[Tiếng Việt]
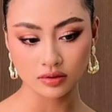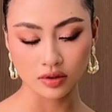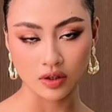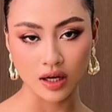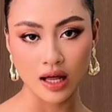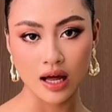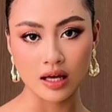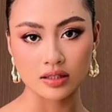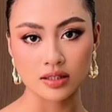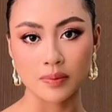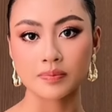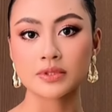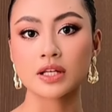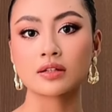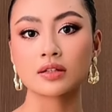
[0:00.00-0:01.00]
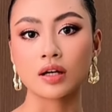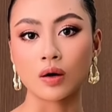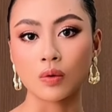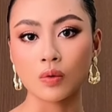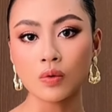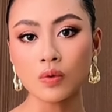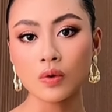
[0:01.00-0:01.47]
đó là sập sân
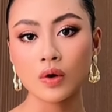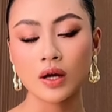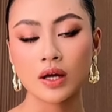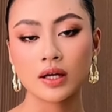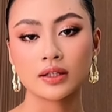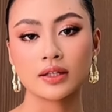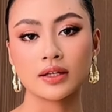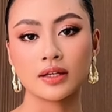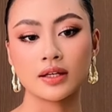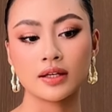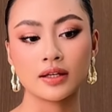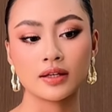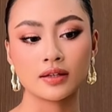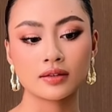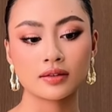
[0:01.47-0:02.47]
khấu thì